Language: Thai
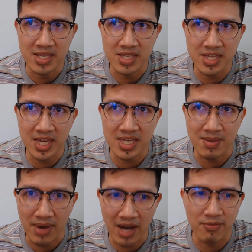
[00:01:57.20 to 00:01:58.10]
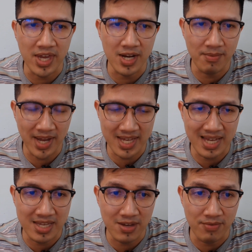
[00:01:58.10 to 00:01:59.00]
25 วิหรือไม่ก็
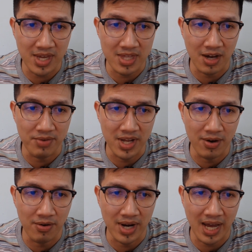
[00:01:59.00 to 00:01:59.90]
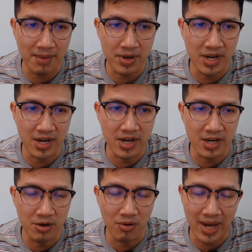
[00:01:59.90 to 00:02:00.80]
30วิต่อวิดีโอนะครับ คือ
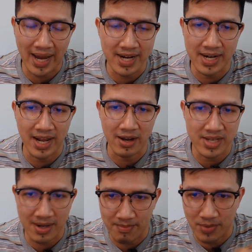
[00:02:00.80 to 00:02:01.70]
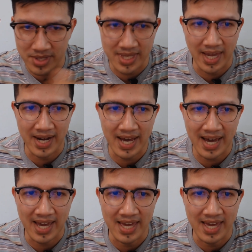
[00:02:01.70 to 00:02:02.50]
ดูครั้งหนึ่งเนี่ยก็จะปลดเสียงได้